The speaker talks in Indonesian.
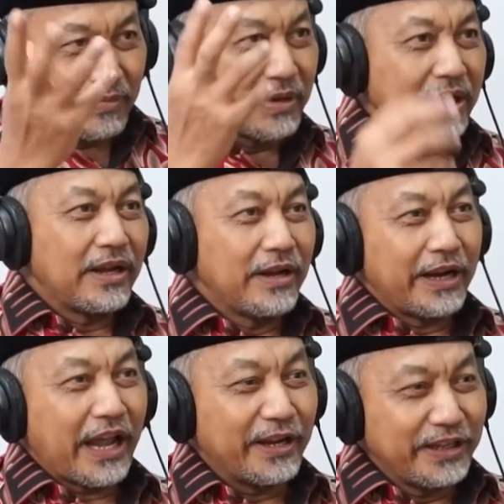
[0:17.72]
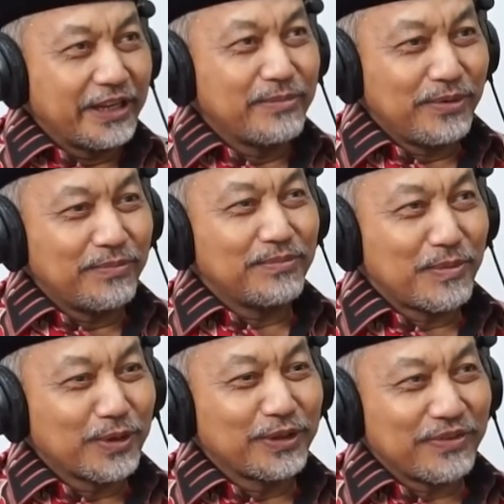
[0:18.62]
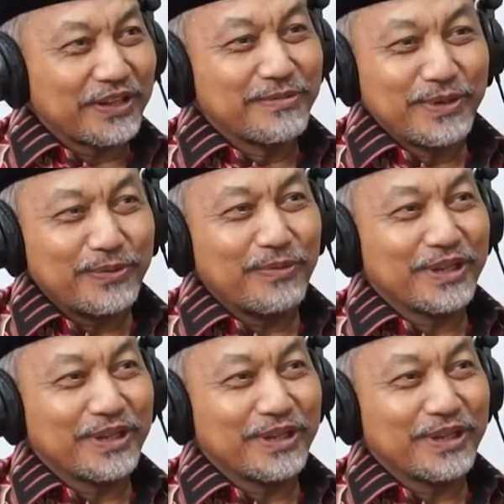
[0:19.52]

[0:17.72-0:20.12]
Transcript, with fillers: uh, ayah ibu memotivasi betul